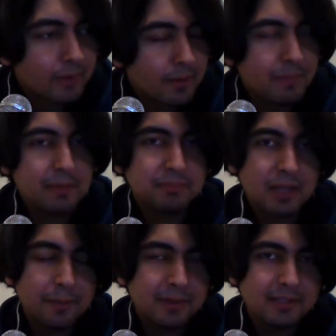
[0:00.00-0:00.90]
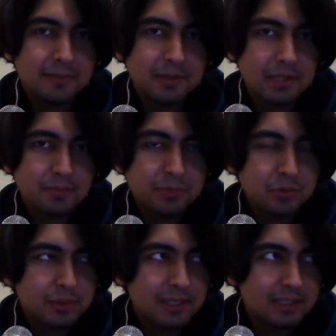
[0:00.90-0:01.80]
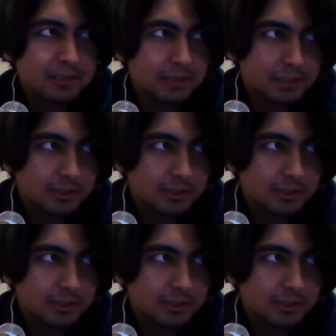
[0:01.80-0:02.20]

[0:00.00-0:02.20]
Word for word: Benim tahmin ettiğim kadar büyük değildi.